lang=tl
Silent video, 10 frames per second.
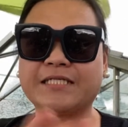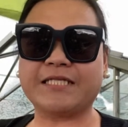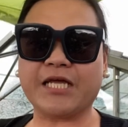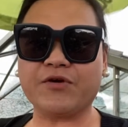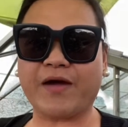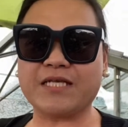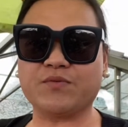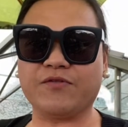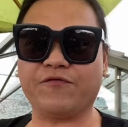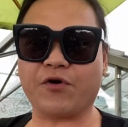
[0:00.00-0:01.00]
sticky rice
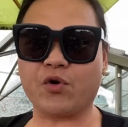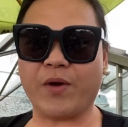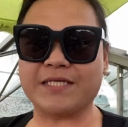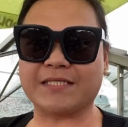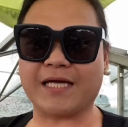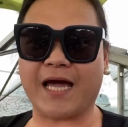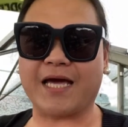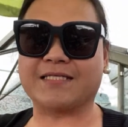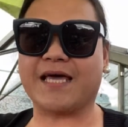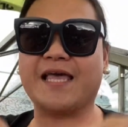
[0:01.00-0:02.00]
with four ways
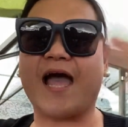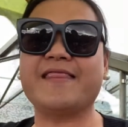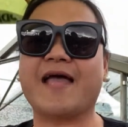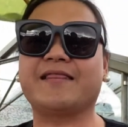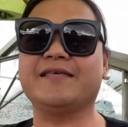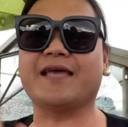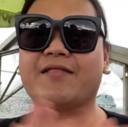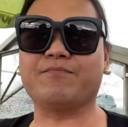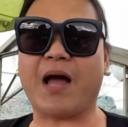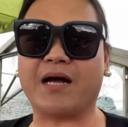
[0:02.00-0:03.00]
guys. Hayaan natin
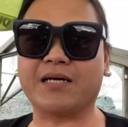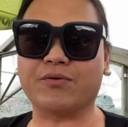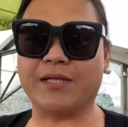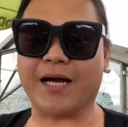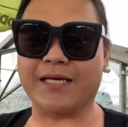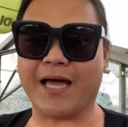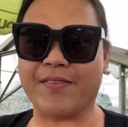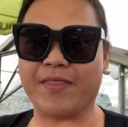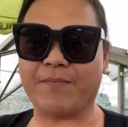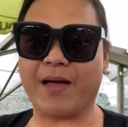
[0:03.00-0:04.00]
yan. background lang
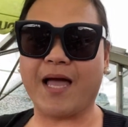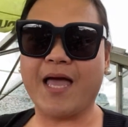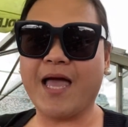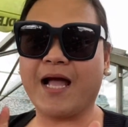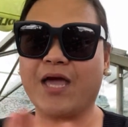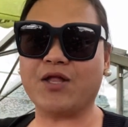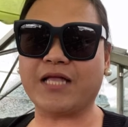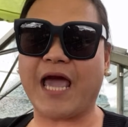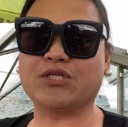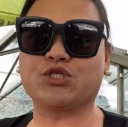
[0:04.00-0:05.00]
yan. Diba? Ngayon
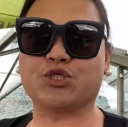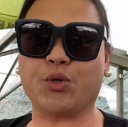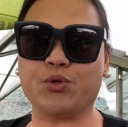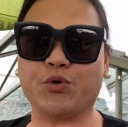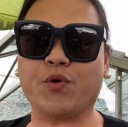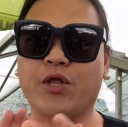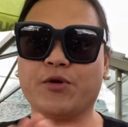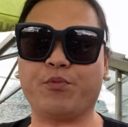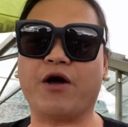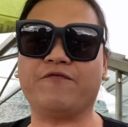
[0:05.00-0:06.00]
guys, I show you kung
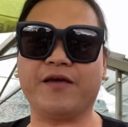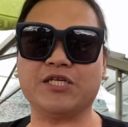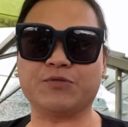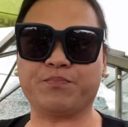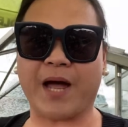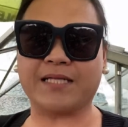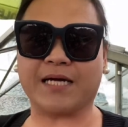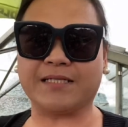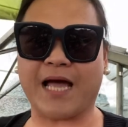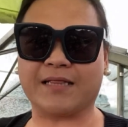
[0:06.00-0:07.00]
ano po ang finished
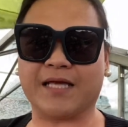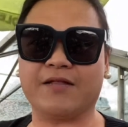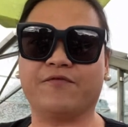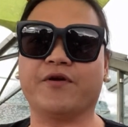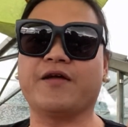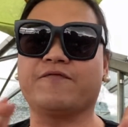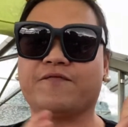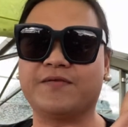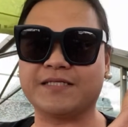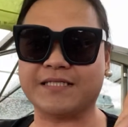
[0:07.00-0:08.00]
product natin. So, you
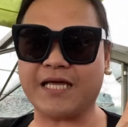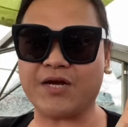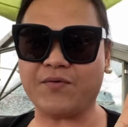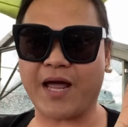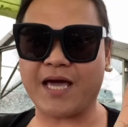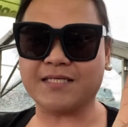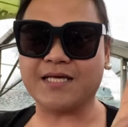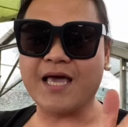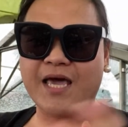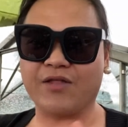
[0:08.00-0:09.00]
sticky rice
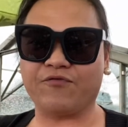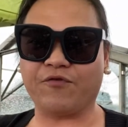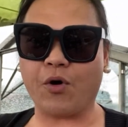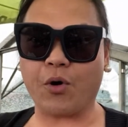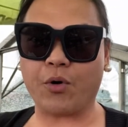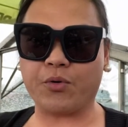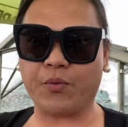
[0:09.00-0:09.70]
and four